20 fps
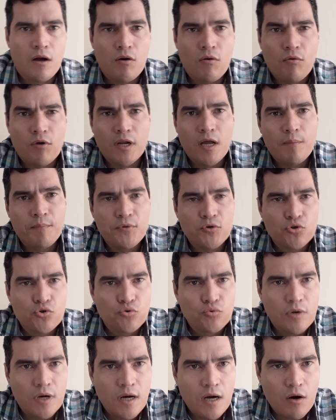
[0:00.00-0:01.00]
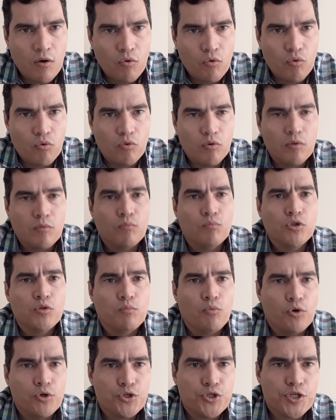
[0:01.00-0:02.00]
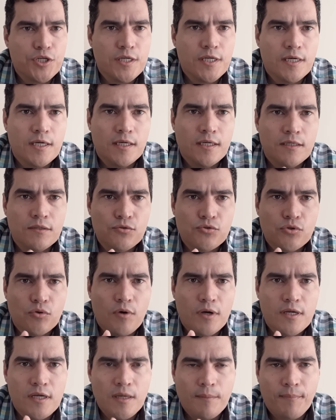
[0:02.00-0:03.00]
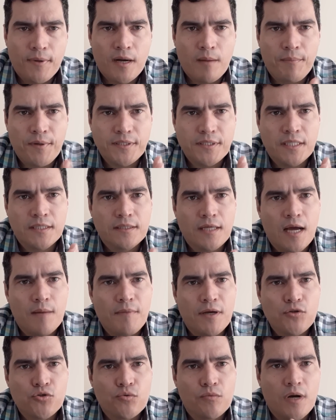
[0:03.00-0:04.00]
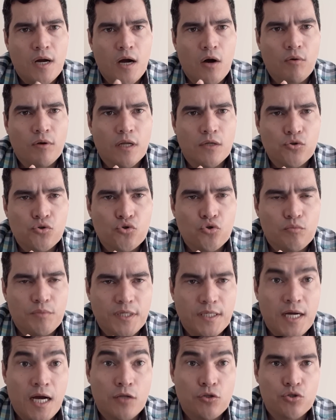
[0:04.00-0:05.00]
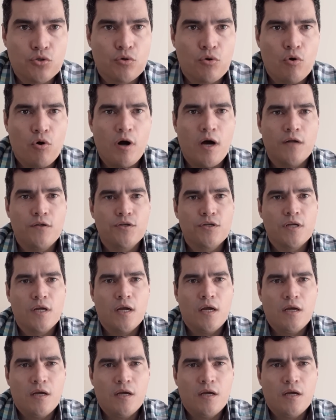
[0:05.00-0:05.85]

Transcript: Olá pessoal, muito bom dia. Estou aqui para apresentar mais uma aula sobre gado de corte.